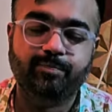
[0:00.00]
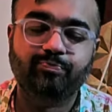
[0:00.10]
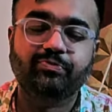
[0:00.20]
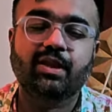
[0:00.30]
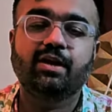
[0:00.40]

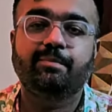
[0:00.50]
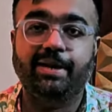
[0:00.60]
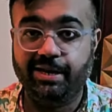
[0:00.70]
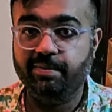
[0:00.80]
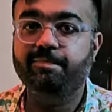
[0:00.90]
मैंने अभी
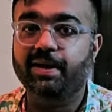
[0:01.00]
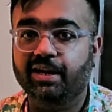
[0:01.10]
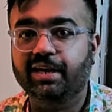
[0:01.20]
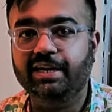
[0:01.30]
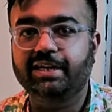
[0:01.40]
पेयर नहीं किया
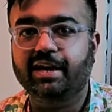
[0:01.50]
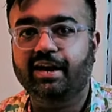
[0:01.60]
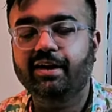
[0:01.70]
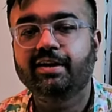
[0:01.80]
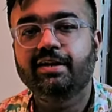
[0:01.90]
है
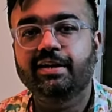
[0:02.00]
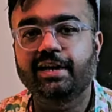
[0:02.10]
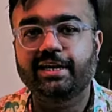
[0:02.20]
लेकिन मैंने